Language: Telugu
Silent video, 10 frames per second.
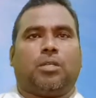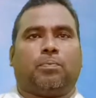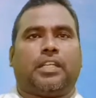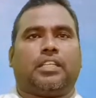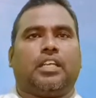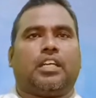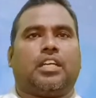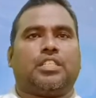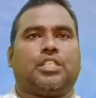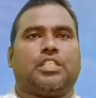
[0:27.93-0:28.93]
మరి
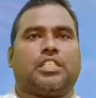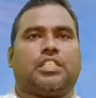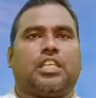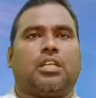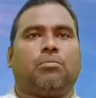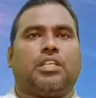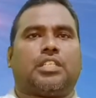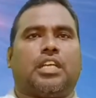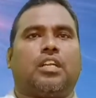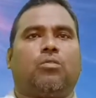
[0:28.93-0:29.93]
ప్రత్యేకంగా జీటీ జరేమియా
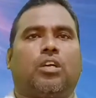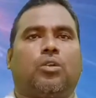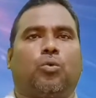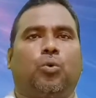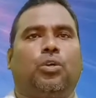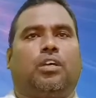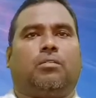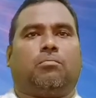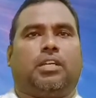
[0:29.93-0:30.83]
ఛానల్ వారు కూడా